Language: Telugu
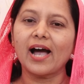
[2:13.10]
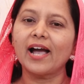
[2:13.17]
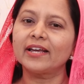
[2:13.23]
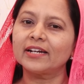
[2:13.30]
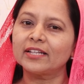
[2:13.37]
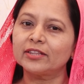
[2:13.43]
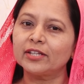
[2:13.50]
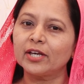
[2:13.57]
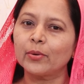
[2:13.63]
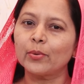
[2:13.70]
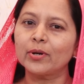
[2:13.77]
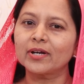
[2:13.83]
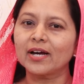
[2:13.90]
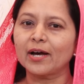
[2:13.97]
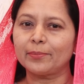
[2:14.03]
ఆయన
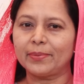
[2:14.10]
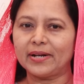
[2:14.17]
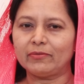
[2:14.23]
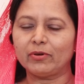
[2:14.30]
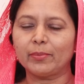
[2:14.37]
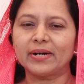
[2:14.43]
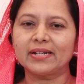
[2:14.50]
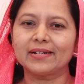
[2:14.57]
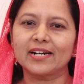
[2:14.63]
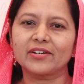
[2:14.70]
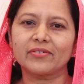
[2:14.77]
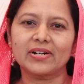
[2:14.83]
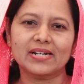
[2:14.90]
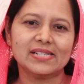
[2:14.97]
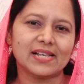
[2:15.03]
దేవుడుగా
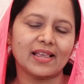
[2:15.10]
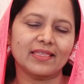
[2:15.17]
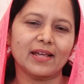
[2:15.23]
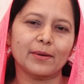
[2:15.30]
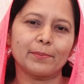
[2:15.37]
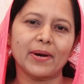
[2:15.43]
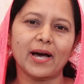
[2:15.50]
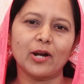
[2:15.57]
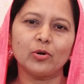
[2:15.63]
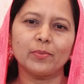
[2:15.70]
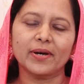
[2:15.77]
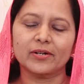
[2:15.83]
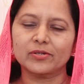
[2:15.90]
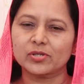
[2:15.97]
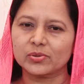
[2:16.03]
పిలువబడినటువంటి సందర్భాలు
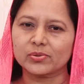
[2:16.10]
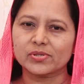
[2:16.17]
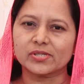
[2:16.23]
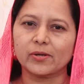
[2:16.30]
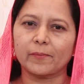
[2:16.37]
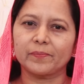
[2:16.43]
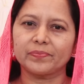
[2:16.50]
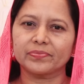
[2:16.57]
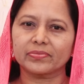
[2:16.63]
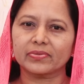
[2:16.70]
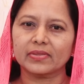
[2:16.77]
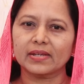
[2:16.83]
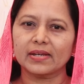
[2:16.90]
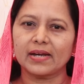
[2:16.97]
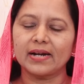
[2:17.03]
మనం చూస్తాం
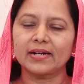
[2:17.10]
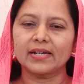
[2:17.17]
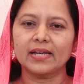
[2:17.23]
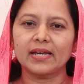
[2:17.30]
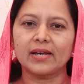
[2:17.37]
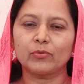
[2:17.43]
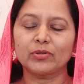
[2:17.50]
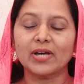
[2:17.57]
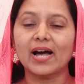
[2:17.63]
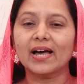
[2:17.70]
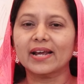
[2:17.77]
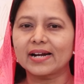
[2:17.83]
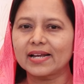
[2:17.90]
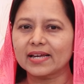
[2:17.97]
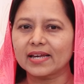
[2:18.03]
అంటే
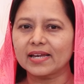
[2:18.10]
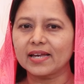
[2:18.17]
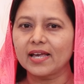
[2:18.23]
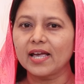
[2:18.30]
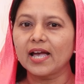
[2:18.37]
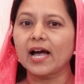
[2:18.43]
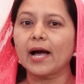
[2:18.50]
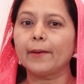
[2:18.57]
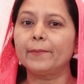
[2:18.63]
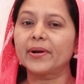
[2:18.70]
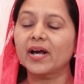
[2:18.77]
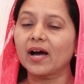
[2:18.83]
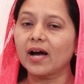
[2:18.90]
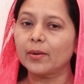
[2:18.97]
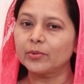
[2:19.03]
ఉదాహరణకి
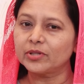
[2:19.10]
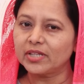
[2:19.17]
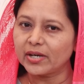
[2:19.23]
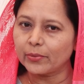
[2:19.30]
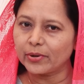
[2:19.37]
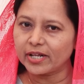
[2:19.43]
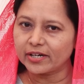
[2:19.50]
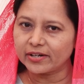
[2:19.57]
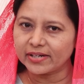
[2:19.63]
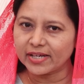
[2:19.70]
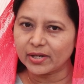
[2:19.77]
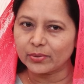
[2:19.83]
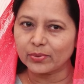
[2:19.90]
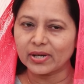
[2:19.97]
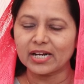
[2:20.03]
అబ్రహాము దేవుడను
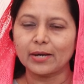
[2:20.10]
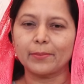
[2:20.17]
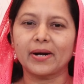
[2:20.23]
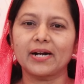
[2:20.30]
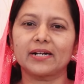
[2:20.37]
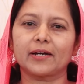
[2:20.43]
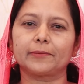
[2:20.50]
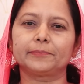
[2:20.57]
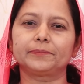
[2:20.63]
నేను అనే మాట